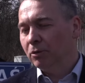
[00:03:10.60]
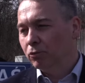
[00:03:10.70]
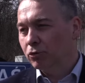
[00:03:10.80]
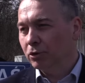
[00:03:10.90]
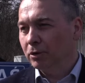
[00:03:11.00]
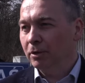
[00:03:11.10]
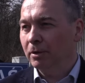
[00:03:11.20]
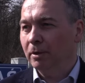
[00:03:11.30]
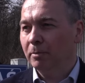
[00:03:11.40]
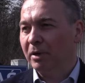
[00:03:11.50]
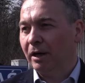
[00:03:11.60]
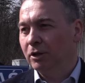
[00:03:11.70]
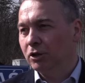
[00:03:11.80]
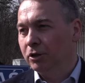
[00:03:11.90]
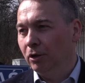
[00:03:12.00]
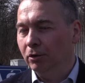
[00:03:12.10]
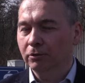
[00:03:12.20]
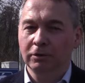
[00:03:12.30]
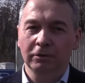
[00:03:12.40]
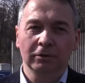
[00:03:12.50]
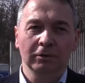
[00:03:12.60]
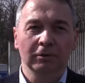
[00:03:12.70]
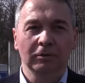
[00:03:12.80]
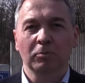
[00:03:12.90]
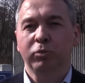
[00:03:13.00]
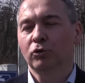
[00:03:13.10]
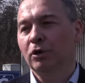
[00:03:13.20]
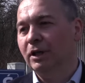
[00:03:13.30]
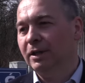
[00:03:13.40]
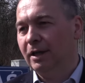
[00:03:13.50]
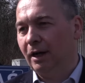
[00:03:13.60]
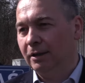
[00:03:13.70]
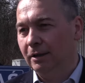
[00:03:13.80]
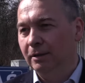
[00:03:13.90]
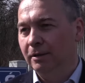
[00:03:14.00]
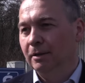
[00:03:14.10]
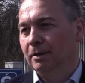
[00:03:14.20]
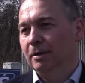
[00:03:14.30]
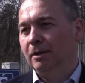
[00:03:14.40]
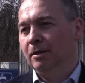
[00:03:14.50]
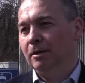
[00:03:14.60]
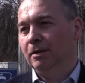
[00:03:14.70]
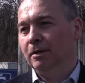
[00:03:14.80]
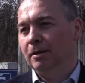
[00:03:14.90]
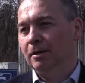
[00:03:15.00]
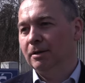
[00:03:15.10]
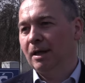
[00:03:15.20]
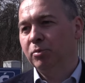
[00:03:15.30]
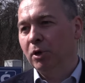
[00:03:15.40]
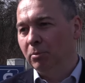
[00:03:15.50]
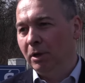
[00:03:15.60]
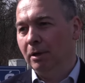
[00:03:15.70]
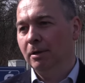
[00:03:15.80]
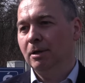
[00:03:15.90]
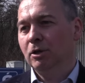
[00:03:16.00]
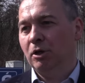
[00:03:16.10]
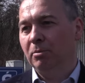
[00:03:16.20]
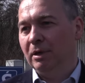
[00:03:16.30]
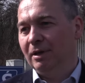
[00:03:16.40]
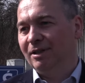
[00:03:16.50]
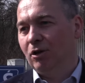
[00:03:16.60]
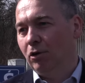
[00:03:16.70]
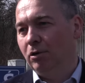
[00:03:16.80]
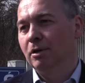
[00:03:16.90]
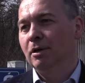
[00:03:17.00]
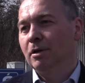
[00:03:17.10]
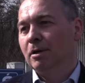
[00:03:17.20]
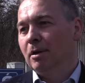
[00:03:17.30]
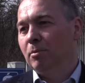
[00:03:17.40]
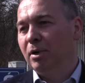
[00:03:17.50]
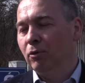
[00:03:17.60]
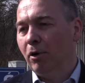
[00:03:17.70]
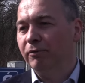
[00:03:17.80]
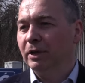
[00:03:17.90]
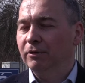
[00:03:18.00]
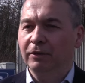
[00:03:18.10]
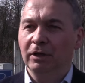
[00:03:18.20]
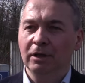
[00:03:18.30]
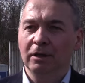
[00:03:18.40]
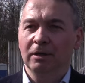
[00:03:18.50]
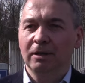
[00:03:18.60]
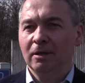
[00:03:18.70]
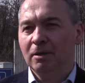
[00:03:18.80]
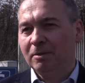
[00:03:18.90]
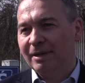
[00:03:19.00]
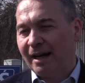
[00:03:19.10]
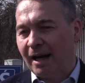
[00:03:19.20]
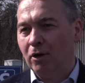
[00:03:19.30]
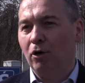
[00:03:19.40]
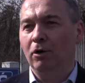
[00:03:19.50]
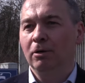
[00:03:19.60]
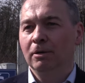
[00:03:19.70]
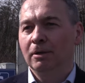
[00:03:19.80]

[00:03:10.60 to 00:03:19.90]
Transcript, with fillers: już praktycznie od półtorej dekady deptamy, żeby to było w tej chwili takiego